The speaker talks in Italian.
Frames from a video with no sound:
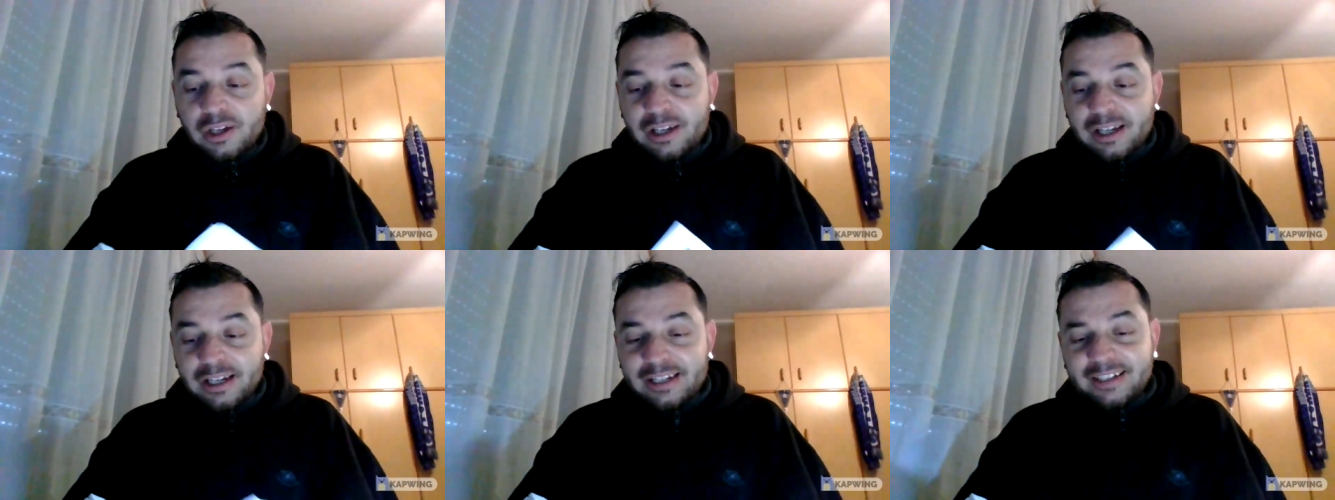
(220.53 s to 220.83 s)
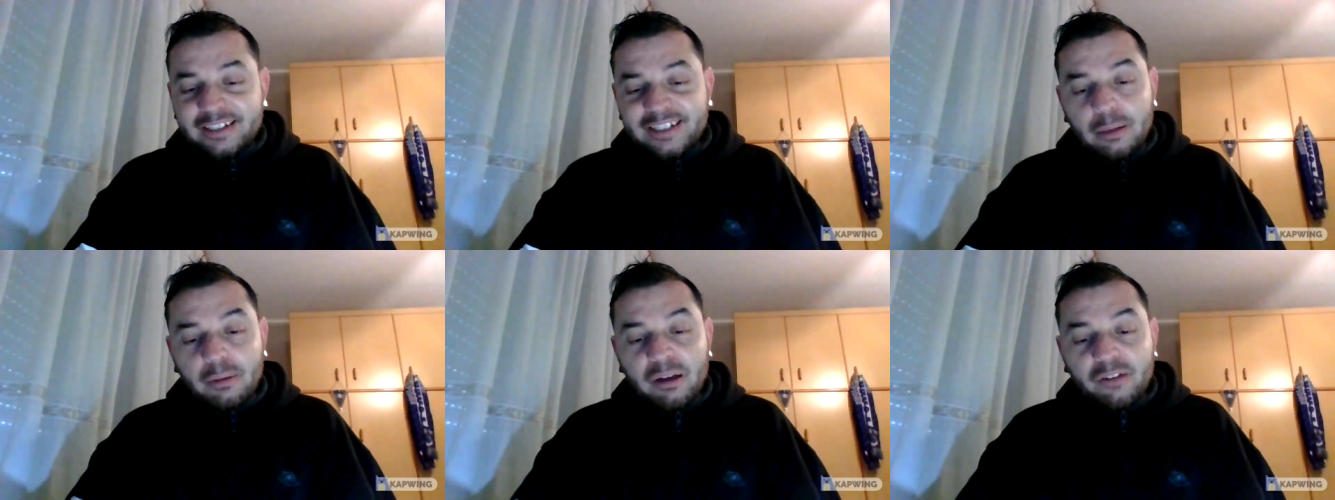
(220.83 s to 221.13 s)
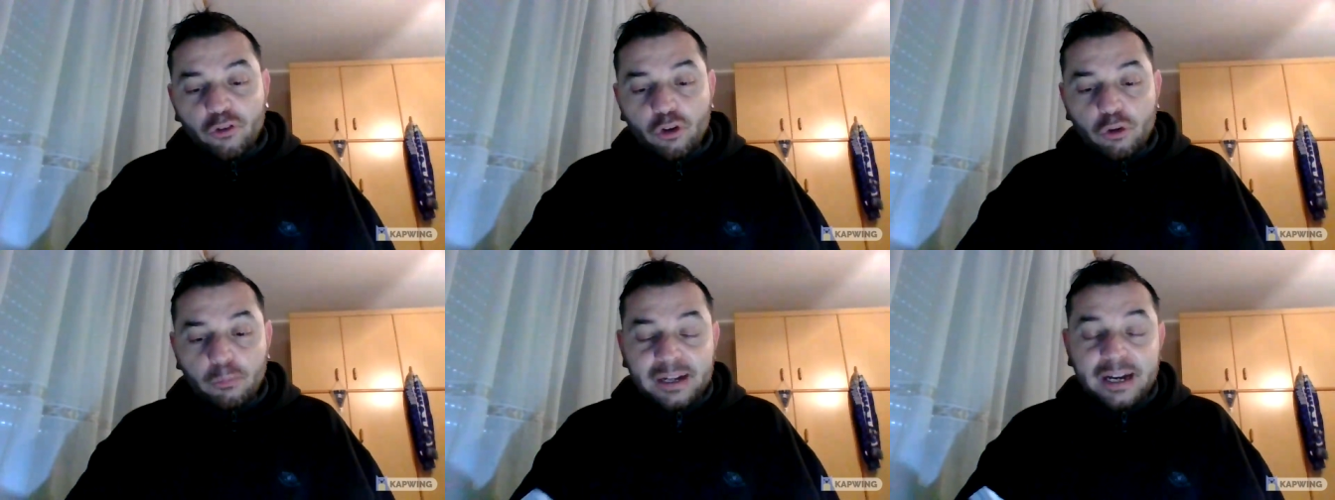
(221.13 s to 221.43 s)
Insieme
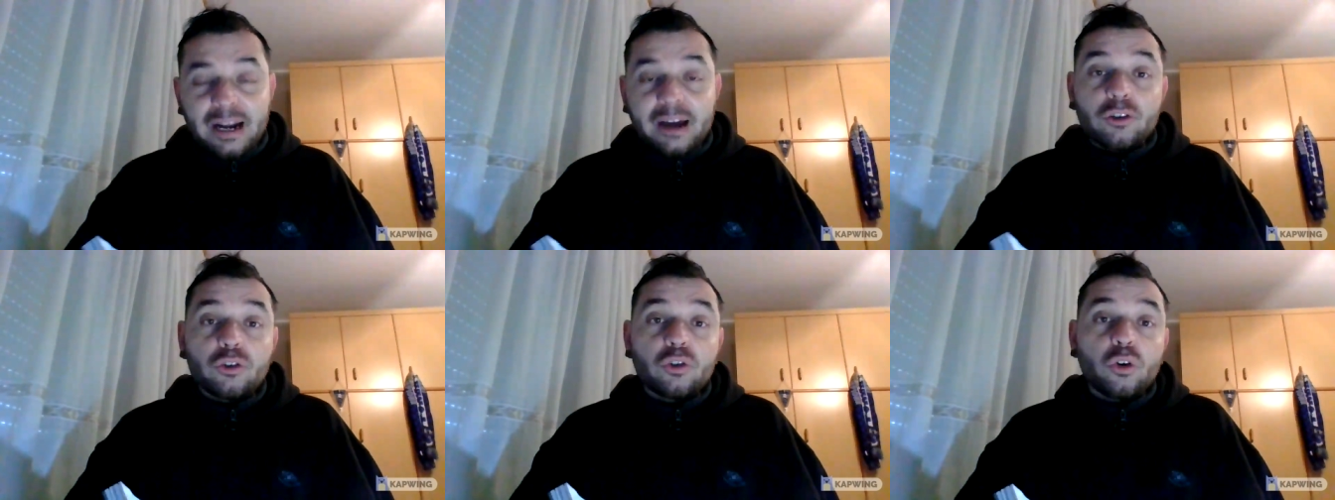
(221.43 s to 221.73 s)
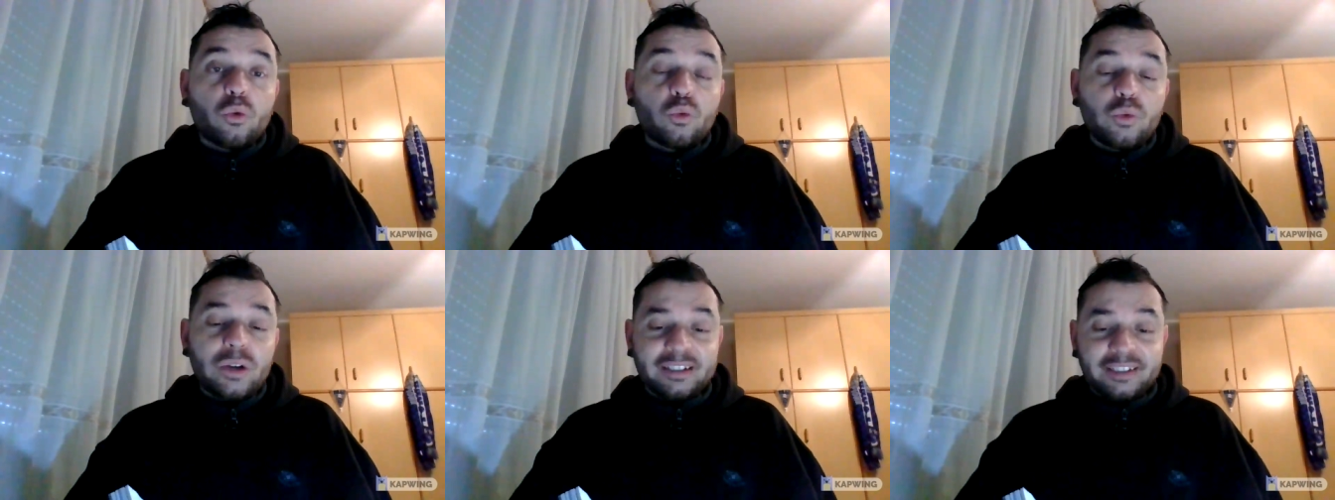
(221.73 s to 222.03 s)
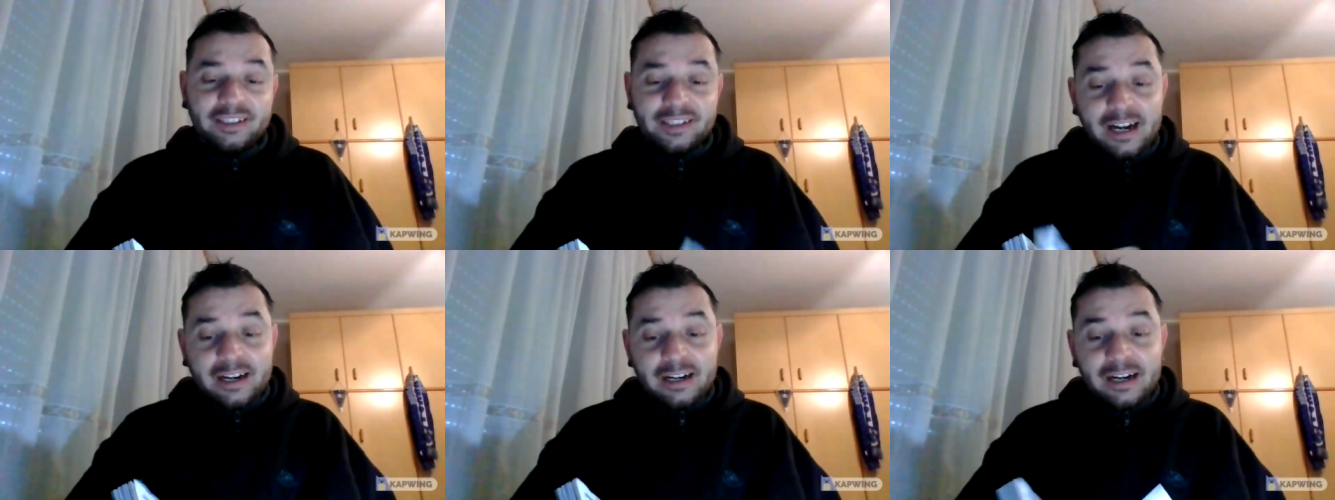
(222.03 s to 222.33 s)
formeranno una
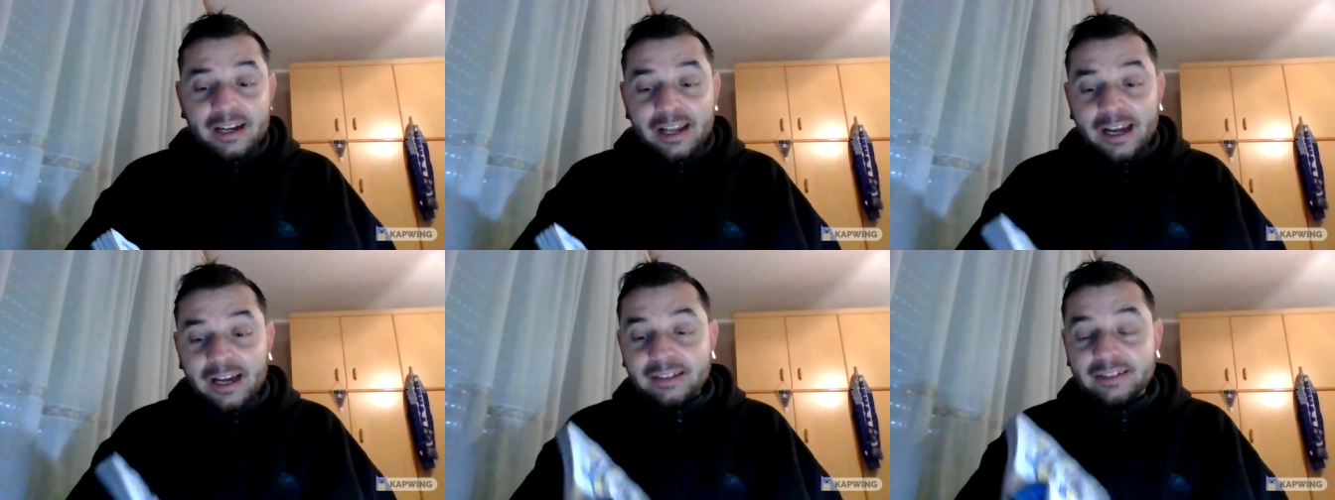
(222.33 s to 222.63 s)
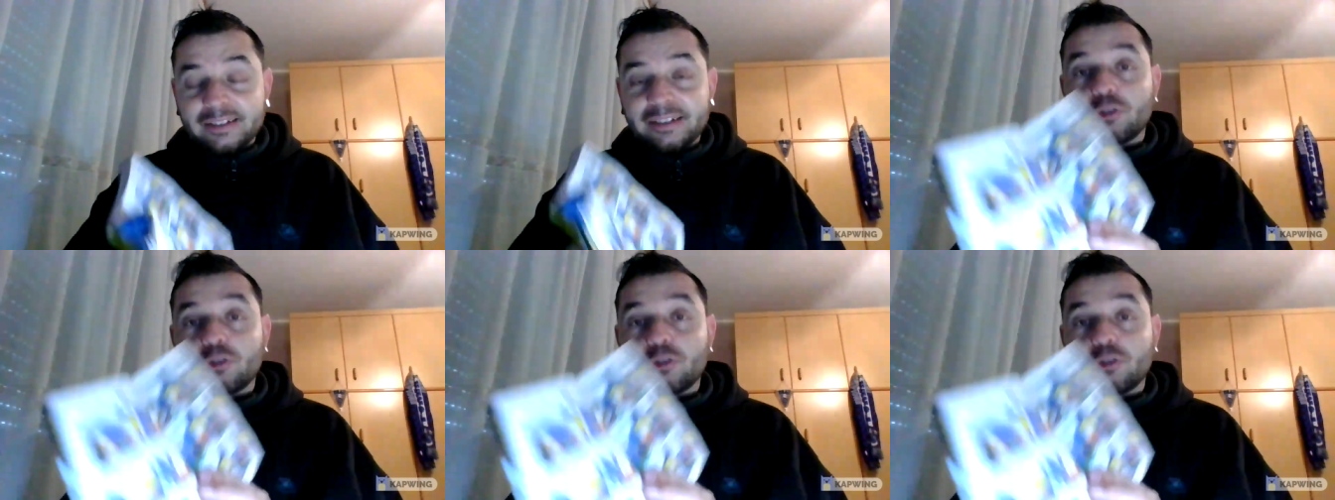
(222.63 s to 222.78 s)
strana alleanza,